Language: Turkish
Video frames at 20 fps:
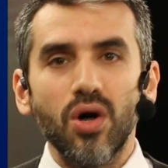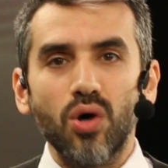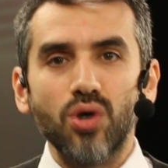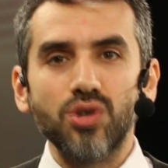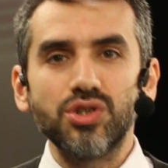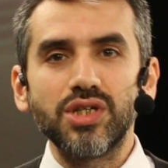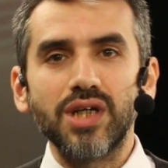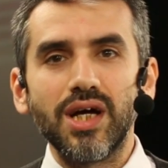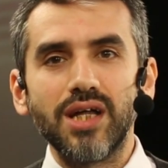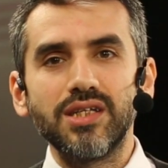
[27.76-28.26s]

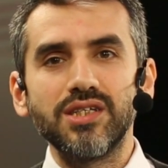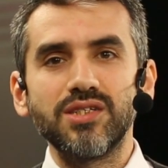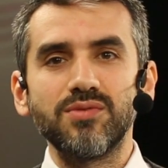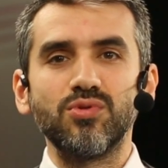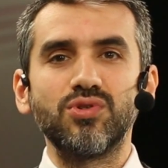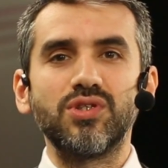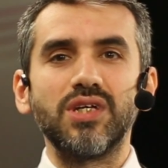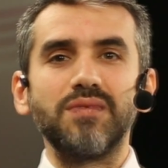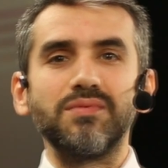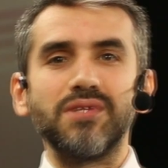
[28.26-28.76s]
Hoş geldiniz
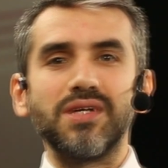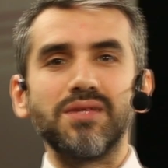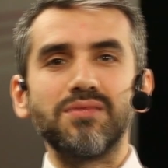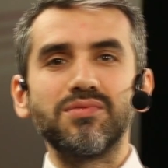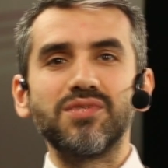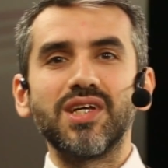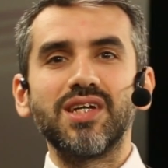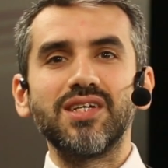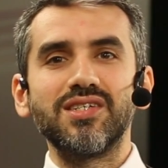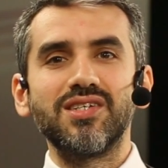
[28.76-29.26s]
muhtarım
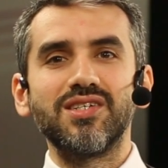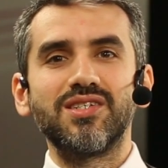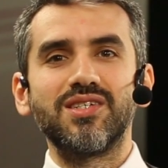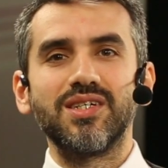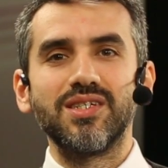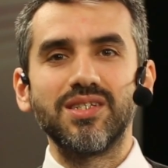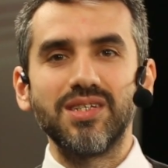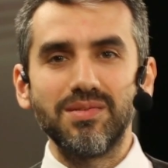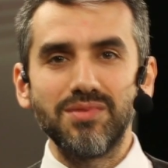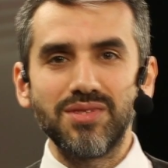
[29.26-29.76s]
yayınımıza.
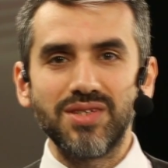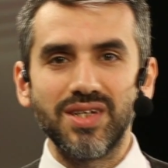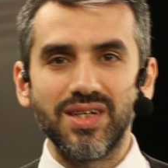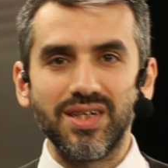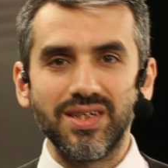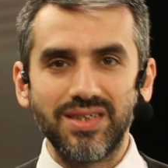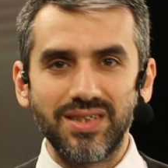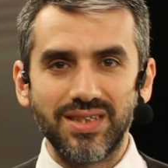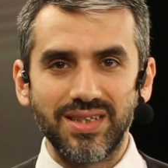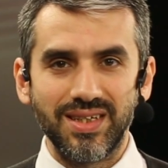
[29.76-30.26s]
Nasılsınız? İyi
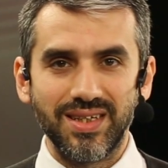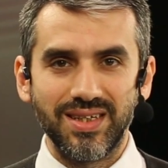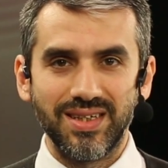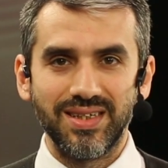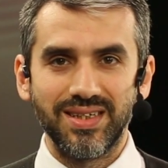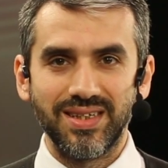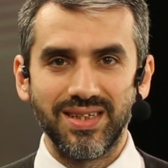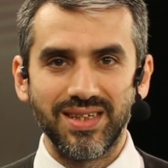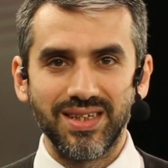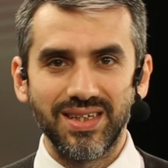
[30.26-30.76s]
misiniz?
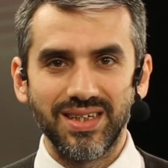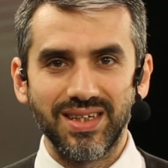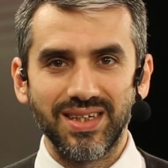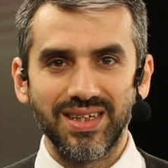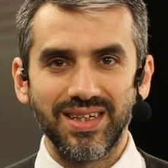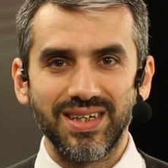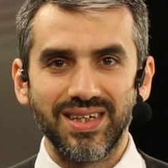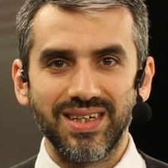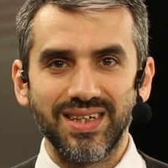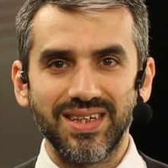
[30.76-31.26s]
Hoş
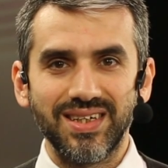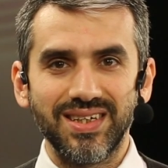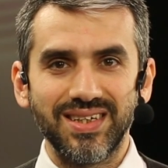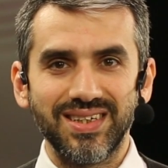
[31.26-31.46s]
bulduk.